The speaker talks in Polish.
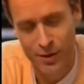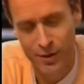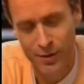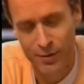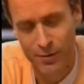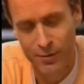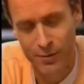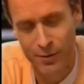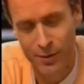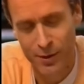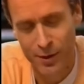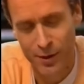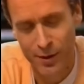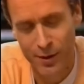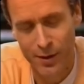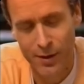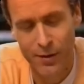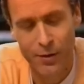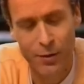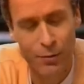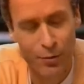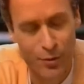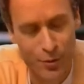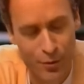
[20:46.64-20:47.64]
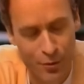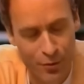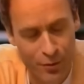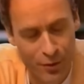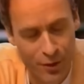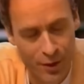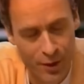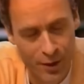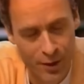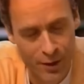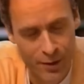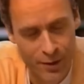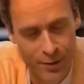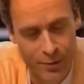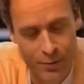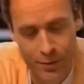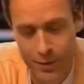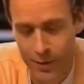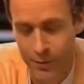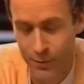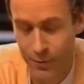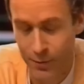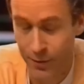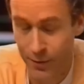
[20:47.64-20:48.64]
Powiedział pan, że coś mnie do
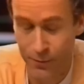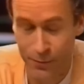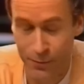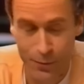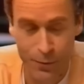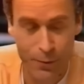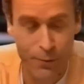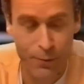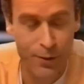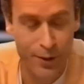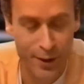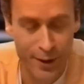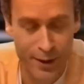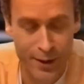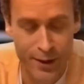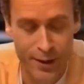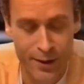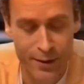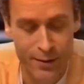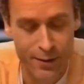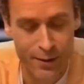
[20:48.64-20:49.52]
tego pchnęło.